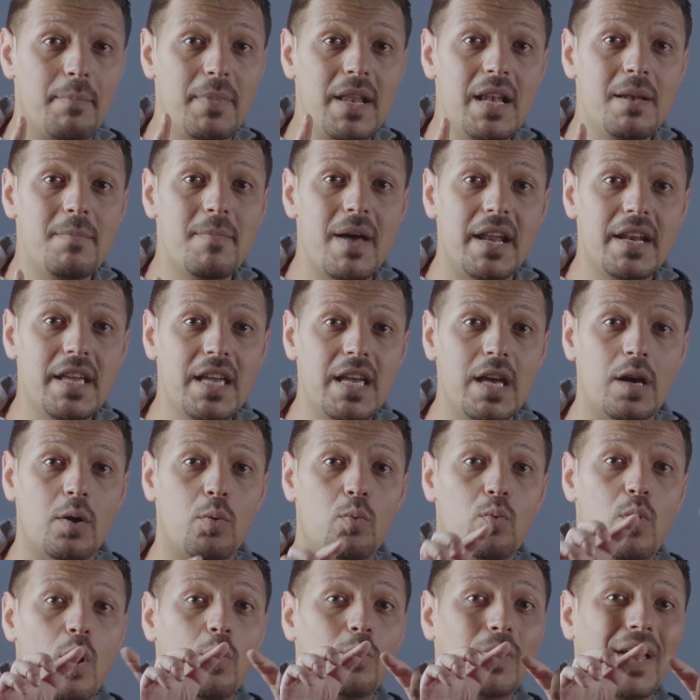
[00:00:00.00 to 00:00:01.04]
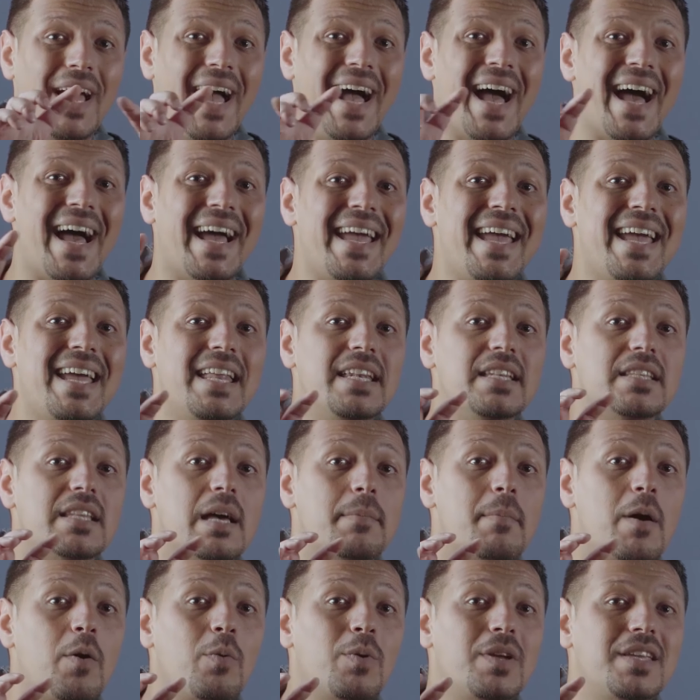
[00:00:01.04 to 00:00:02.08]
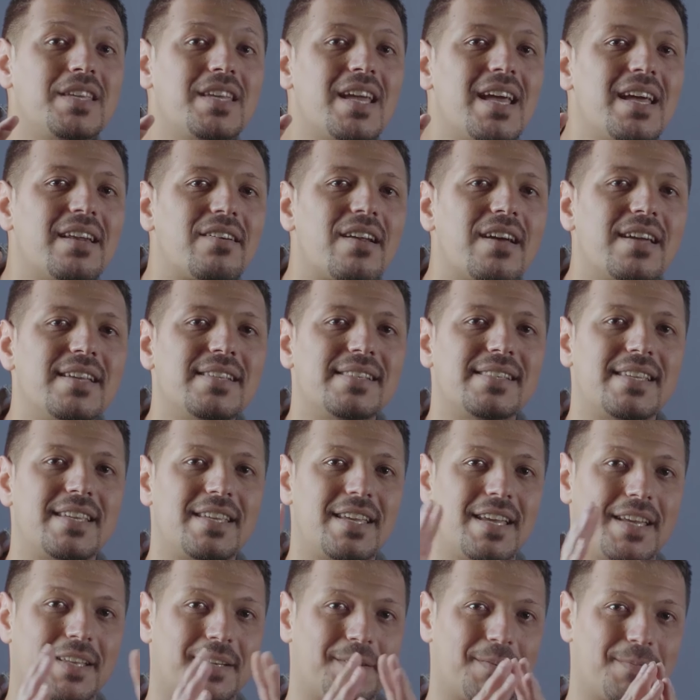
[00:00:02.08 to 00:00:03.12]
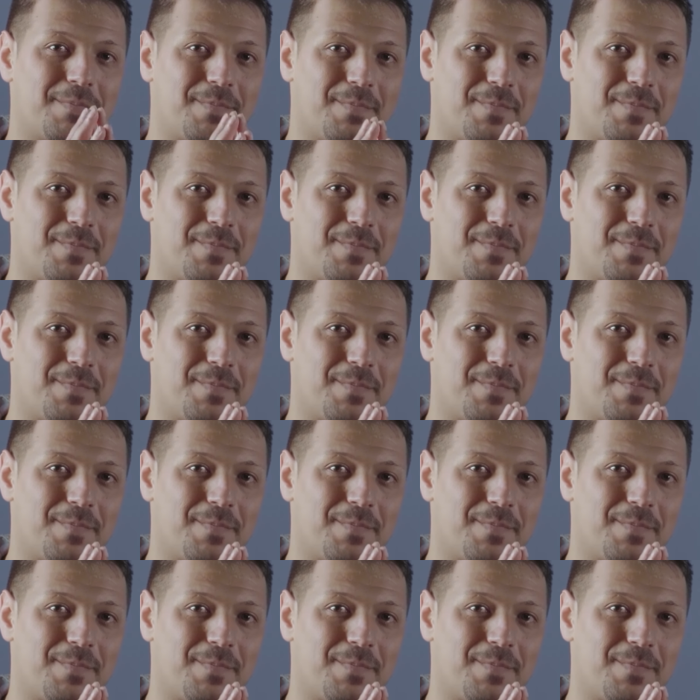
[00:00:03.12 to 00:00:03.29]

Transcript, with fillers: بالمريء ووعاءين دمويين رئيسيين